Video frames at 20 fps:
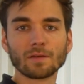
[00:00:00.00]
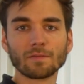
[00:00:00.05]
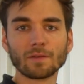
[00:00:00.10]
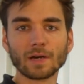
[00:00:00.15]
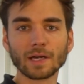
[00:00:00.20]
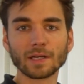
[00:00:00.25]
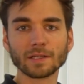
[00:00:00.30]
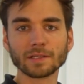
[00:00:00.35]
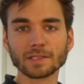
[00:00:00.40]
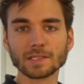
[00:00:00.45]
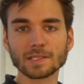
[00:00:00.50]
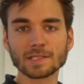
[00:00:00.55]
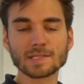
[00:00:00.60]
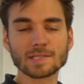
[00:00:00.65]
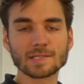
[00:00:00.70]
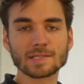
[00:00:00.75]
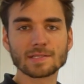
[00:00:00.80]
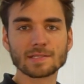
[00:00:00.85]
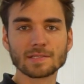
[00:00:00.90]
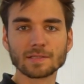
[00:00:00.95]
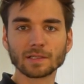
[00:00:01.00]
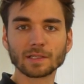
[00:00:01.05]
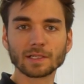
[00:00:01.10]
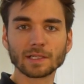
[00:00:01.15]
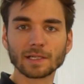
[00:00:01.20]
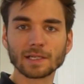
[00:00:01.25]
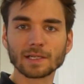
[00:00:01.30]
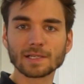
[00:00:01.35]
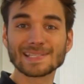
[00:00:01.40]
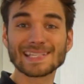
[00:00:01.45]
waren das
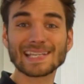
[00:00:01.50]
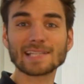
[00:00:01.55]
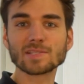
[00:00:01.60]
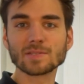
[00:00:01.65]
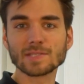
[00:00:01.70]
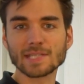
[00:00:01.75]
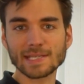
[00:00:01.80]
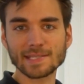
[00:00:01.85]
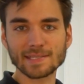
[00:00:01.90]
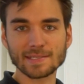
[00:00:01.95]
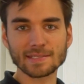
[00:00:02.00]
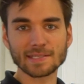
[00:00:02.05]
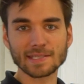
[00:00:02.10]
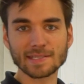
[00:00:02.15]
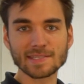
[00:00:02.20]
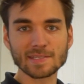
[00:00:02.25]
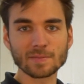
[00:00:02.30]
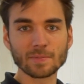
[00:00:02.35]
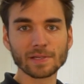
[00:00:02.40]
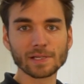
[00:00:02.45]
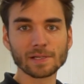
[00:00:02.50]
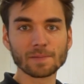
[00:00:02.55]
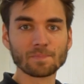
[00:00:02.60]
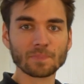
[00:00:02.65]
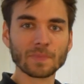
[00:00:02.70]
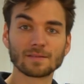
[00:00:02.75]
ca. 66 Dezibel.